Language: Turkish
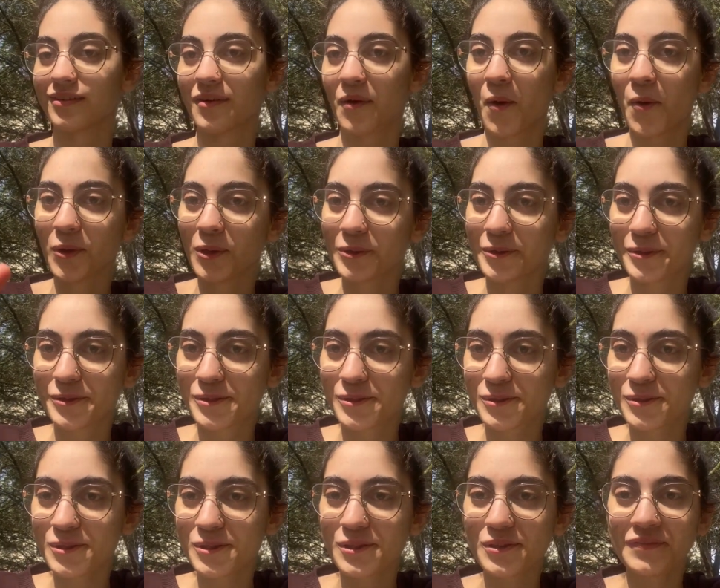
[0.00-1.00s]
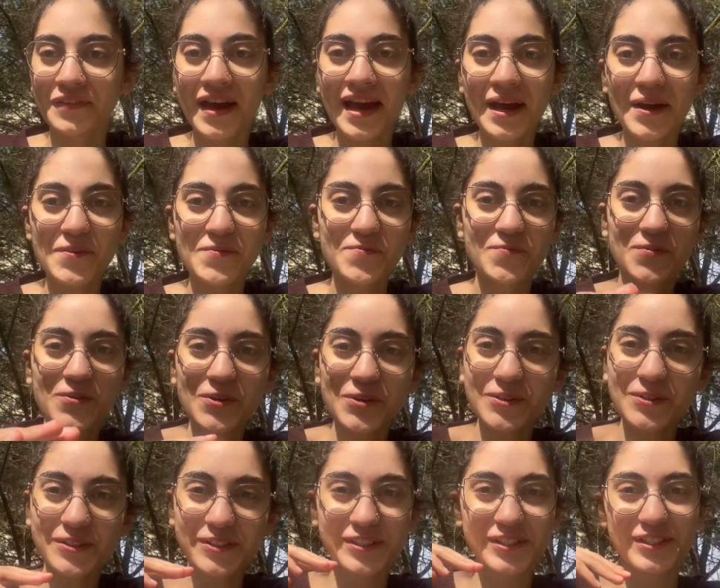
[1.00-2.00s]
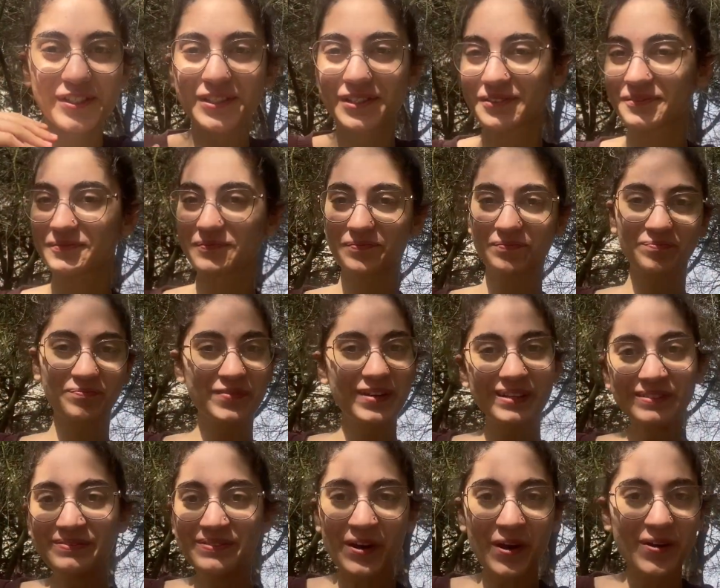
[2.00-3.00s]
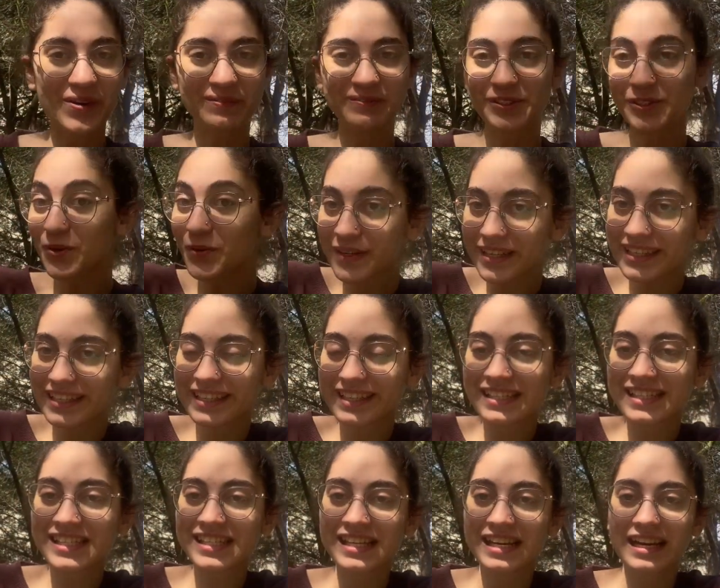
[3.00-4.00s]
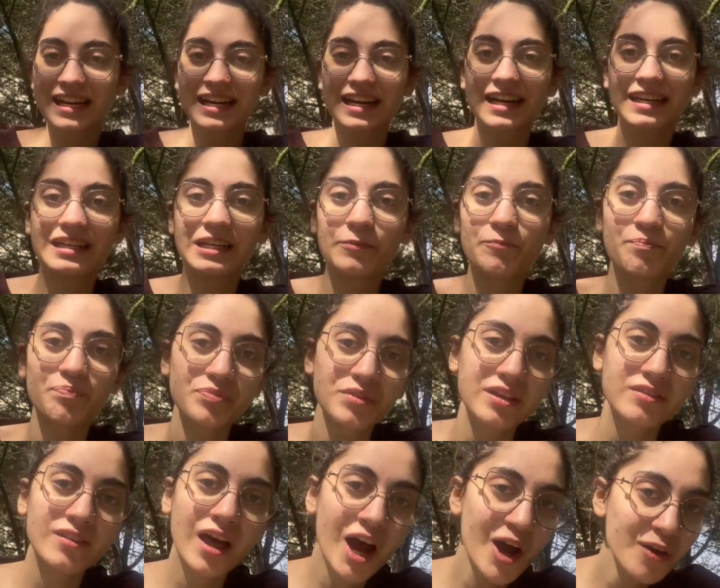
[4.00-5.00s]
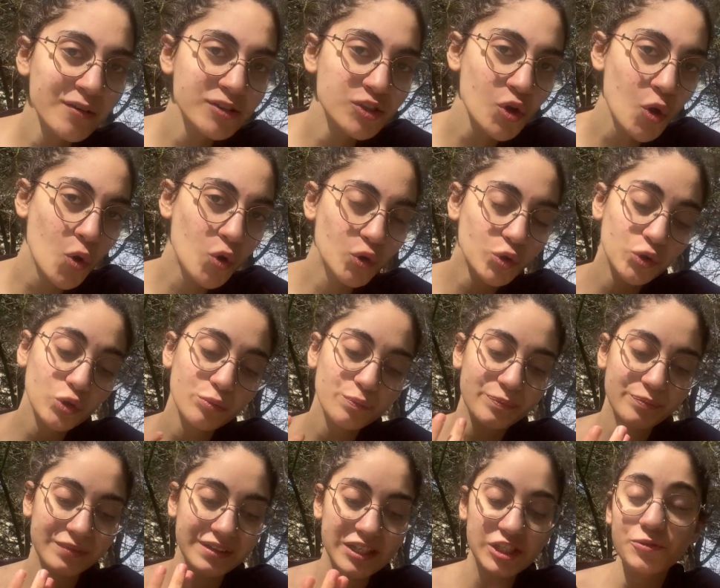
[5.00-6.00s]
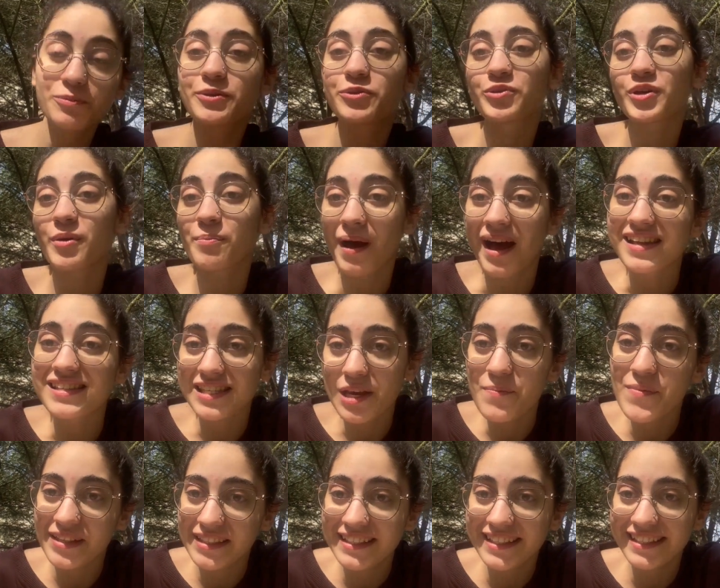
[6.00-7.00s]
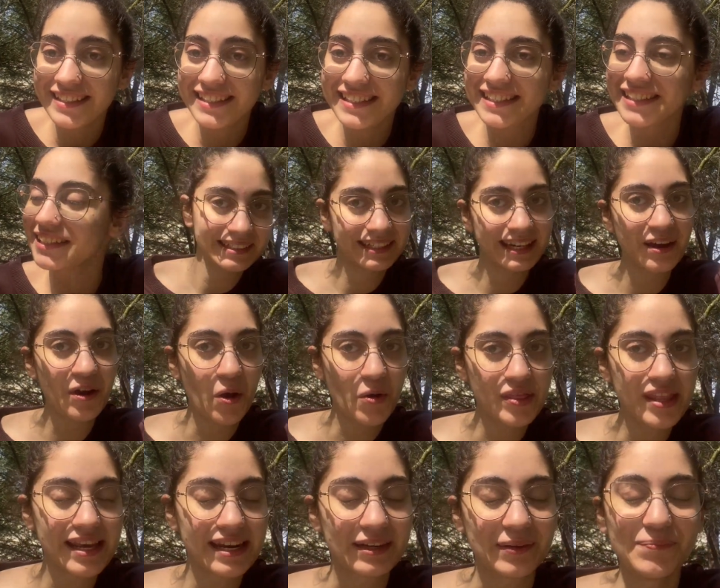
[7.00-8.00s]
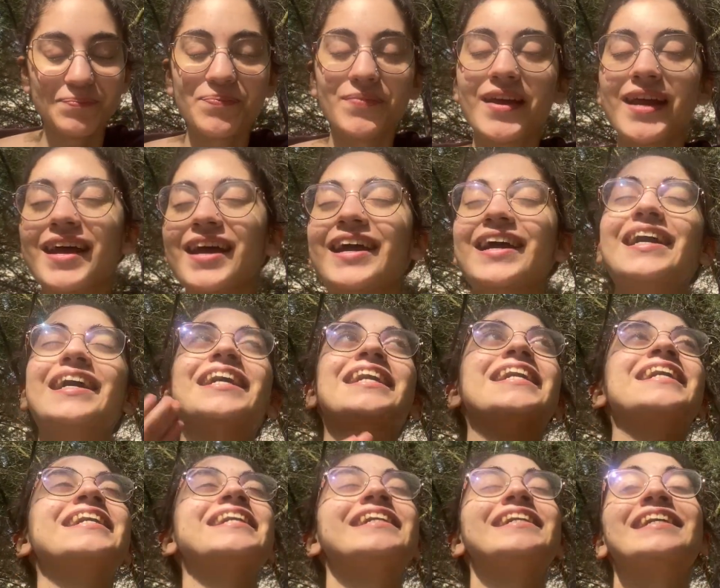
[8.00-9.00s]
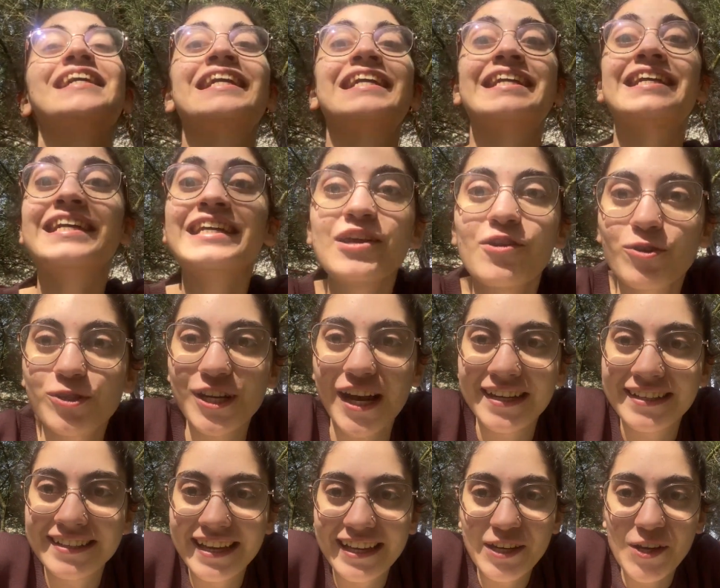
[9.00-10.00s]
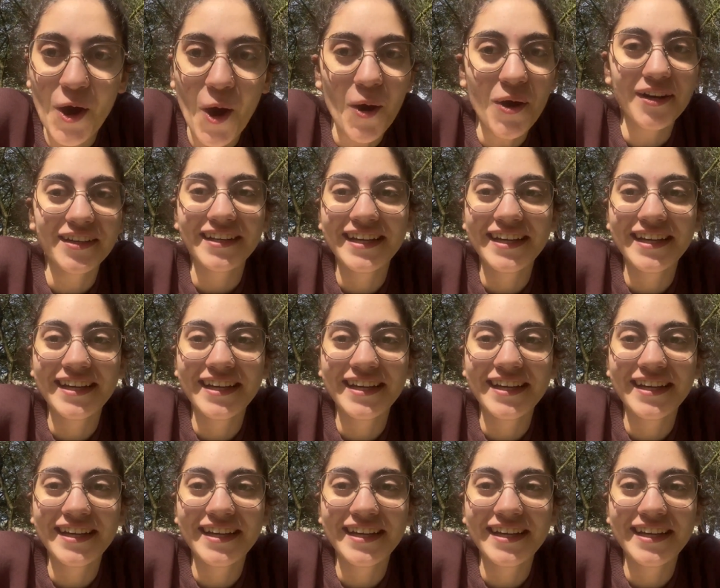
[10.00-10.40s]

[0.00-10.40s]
oluyorsunuz ve bu bilmiyorum çok ilginç. Hani daha önce okuduğum hiçbir türe benzemediği için yine öneririm. Yine uçak geliyor.